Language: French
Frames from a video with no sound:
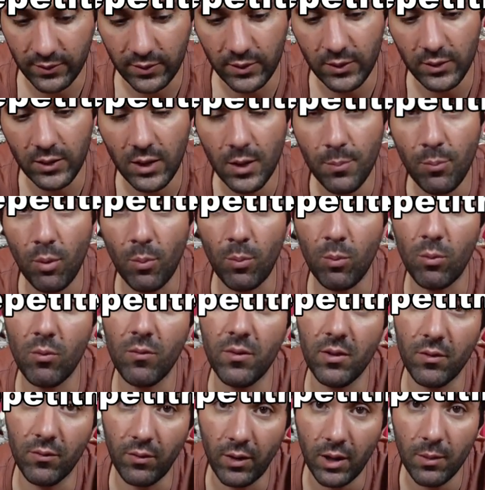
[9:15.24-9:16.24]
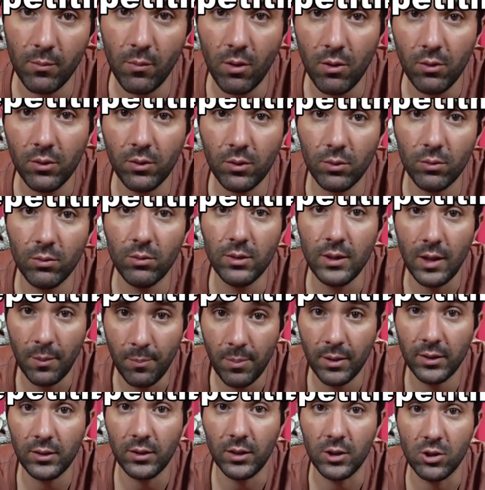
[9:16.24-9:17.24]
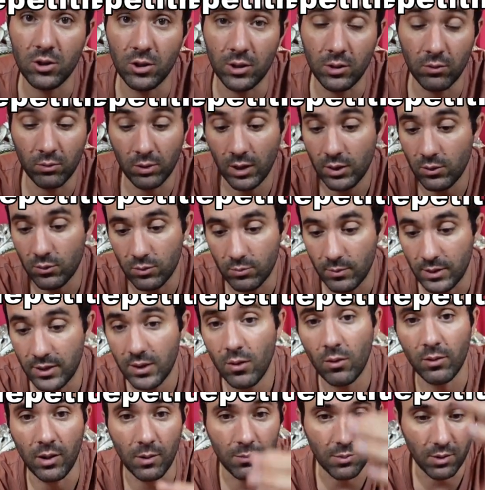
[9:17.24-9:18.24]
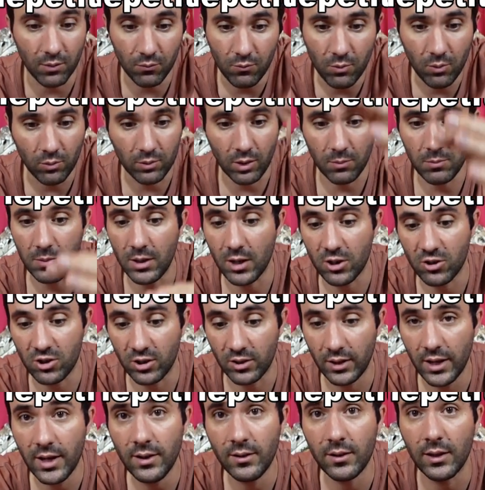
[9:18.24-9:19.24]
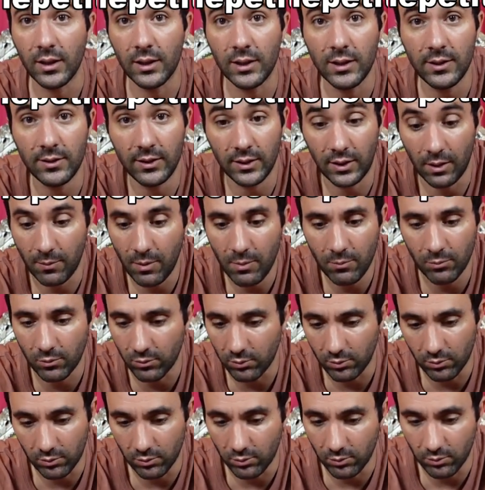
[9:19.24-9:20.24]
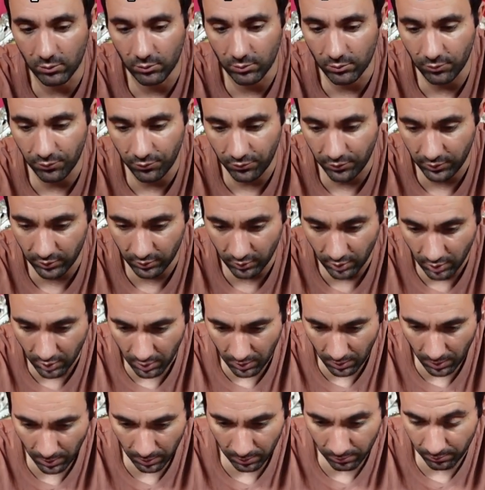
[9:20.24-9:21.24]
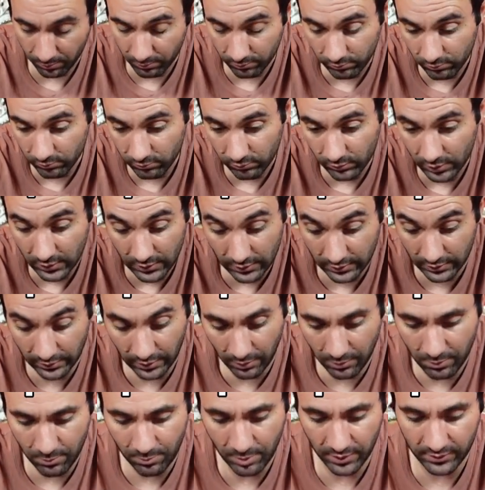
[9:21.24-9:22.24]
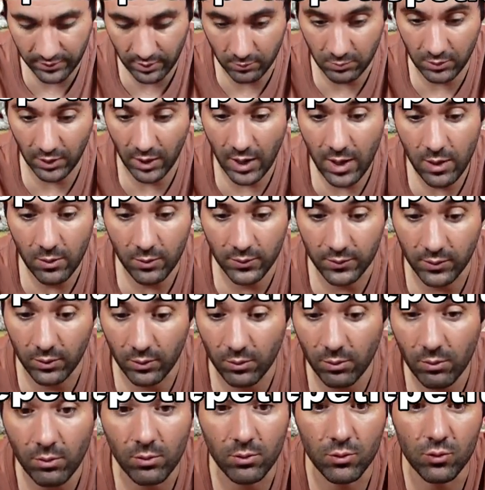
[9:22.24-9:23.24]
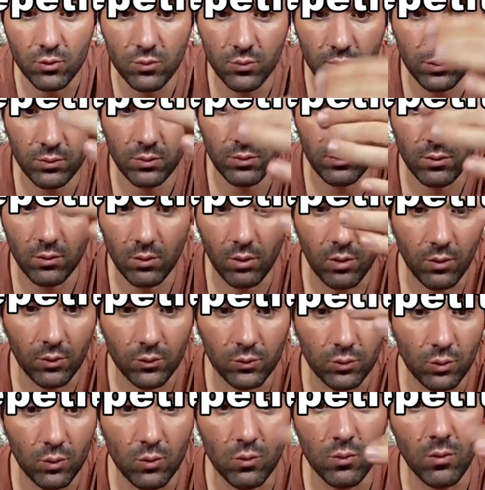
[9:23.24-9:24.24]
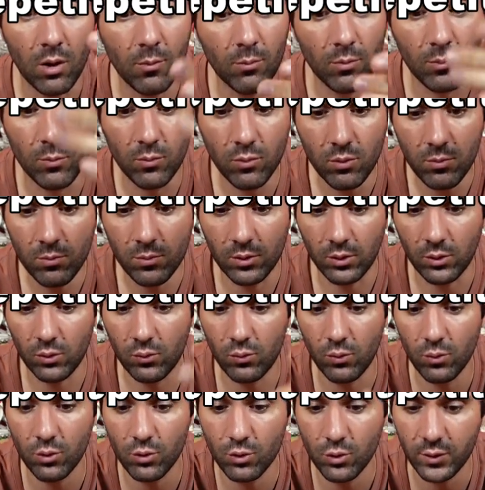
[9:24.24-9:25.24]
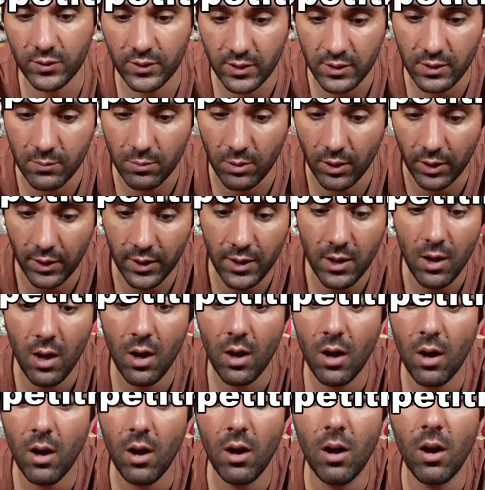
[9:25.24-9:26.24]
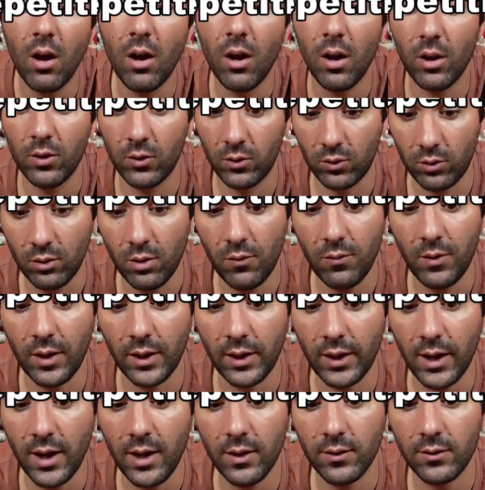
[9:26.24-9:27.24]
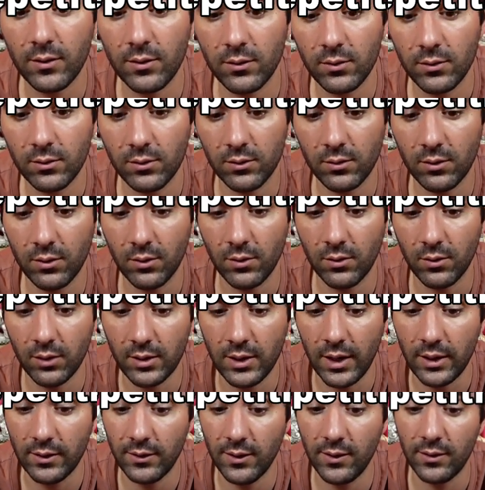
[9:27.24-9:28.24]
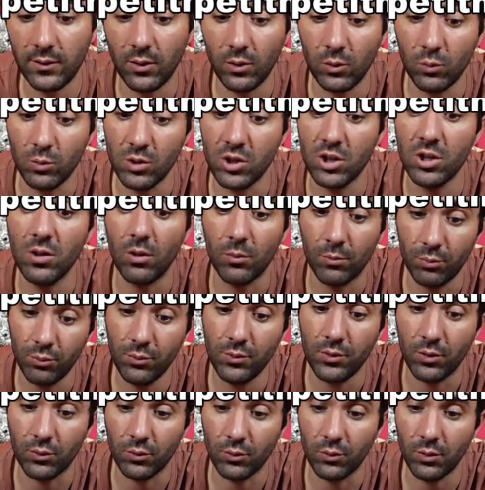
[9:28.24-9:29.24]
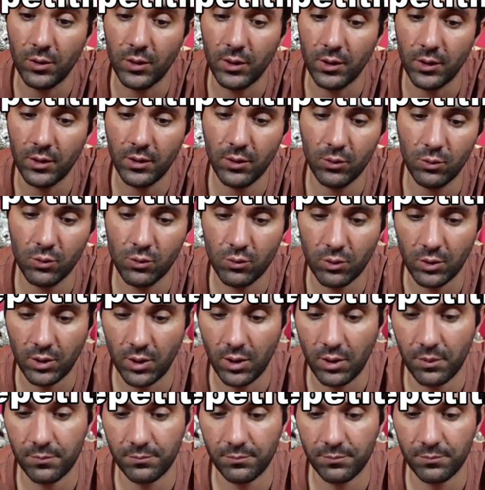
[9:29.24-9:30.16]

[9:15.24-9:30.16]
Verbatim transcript: signé pour prouver vraiment qu'il n'y a pas de triche. Et donc là, de toute manière, on a bien vu qu'on a mis la chaînette et qu'ici, quand même, euh, fait, qui s'est quand même passé un miracle, c'est que juste euh, en secouant, boum boum, tout le jeu s'est libéré, sauf la carte euh, qui a été sandwiché en plus entre les, deux jokers.